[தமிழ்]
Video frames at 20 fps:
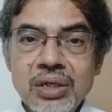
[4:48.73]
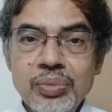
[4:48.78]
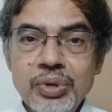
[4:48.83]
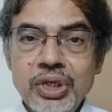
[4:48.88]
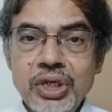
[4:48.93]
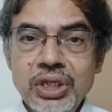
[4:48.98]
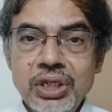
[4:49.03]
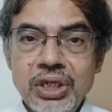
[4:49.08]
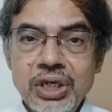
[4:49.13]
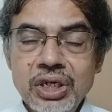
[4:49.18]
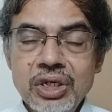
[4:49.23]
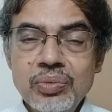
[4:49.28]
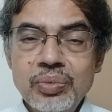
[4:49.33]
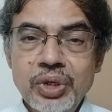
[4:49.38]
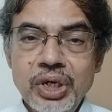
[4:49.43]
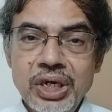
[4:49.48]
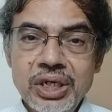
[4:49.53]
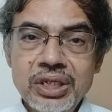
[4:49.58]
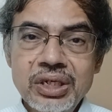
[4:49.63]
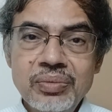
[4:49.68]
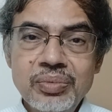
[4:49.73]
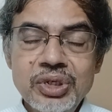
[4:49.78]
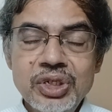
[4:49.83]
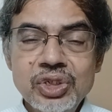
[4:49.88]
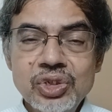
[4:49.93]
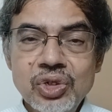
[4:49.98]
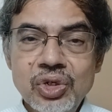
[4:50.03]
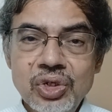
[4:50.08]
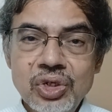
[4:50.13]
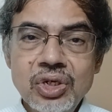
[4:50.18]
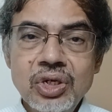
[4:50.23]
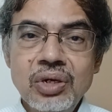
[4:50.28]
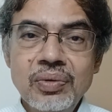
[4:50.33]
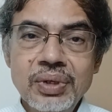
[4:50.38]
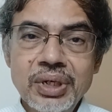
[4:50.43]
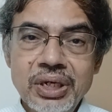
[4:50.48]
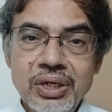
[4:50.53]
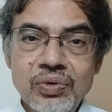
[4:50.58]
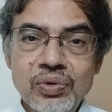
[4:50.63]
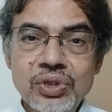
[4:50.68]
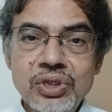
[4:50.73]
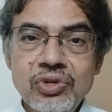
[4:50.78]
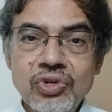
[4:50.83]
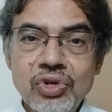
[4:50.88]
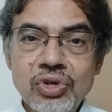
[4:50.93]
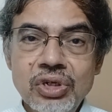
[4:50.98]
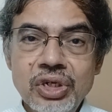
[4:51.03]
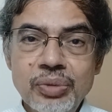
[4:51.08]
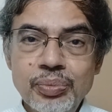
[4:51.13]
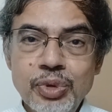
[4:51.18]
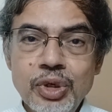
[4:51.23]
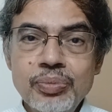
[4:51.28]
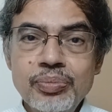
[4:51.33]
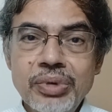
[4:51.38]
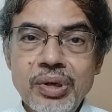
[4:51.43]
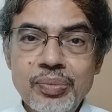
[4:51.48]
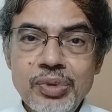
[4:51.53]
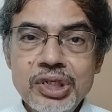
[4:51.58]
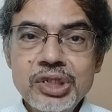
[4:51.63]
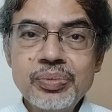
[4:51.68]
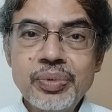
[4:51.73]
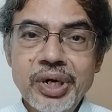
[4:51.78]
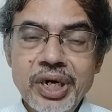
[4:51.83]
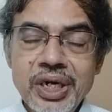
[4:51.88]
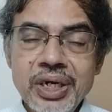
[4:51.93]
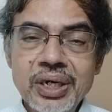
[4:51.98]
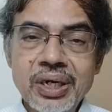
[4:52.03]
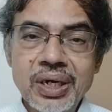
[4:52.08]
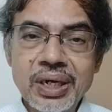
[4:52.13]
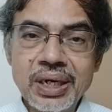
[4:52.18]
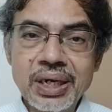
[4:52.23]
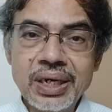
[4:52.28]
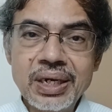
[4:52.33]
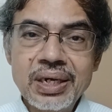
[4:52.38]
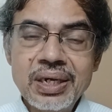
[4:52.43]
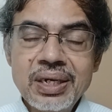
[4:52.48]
அங்கே போய் இருக்க முடியாது அப்படின்னு சொல்லிட்டு அவங்க வந்து ஒரு ரிப்போர்ட் பப்ளிஷ் பண்ணியிருக்காங்க